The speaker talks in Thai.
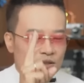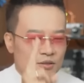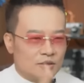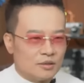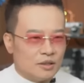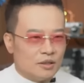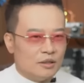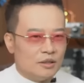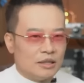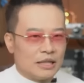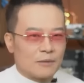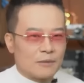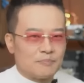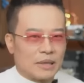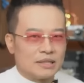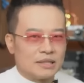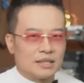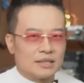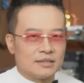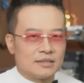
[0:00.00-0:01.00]
คือนักป
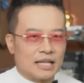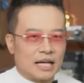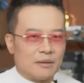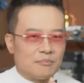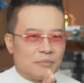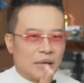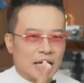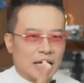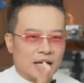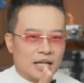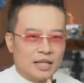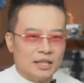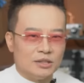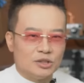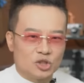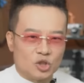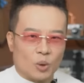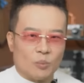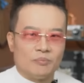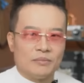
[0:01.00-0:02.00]
ราชญ์ศาสดาไม่เคย
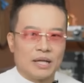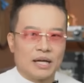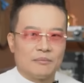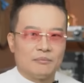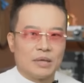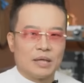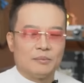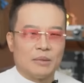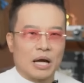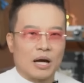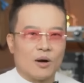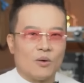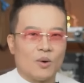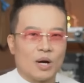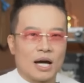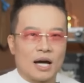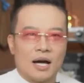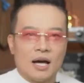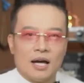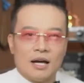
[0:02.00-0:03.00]
จบนะไม่หมายเขาว่า